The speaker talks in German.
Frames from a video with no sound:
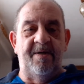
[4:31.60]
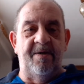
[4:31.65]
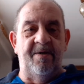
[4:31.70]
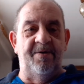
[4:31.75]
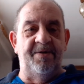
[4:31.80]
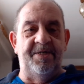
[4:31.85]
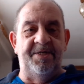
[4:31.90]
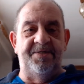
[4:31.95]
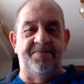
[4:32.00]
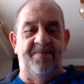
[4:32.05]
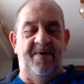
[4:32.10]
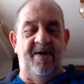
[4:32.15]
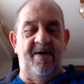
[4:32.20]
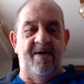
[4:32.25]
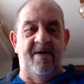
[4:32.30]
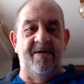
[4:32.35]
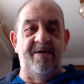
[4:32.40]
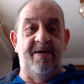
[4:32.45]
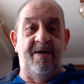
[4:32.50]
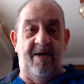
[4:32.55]
Und es war
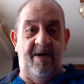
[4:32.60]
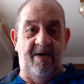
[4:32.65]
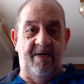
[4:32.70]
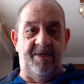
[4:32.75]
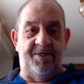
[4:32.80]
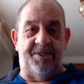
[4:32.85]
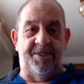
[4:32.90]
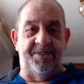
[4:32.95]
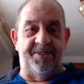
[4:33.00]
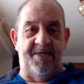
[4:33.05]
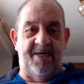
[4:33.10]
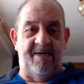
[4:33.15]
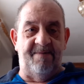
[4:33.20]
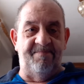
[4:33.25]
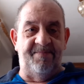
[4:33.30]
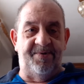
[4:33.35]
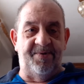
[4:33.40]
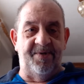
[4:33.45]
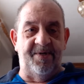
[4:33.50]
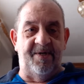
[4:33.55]
ein herrliches
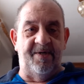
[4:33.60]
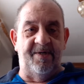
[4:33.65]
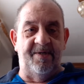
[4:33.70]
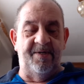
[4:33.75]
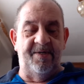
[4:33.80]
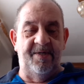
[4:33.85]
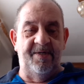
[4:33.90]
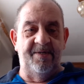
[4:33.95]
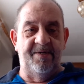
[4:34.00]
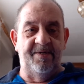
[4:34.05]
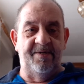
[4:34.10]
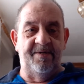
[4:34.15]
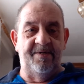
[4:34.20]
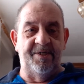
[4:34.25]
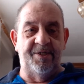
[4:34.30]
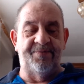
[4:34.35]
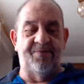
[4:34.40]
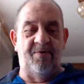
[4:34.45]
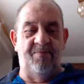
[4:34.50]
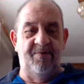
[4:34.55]
Abenteuer.
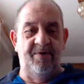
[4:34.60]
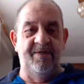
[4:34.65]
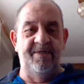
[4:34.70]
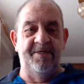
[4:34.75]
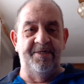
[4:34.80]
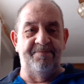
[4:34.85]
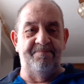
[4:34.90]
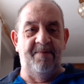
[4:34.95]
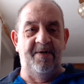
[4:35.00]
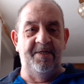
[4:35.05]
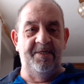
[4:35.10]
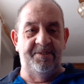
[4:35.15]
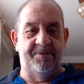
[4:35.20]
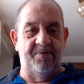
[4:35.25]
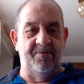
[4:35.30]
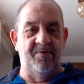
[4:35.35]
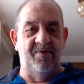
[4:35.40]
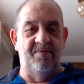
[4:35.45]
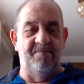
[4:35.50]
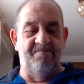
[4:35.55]
Ich formuliere es mal
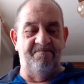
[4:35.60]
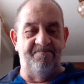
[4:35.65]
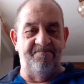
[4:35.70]
so.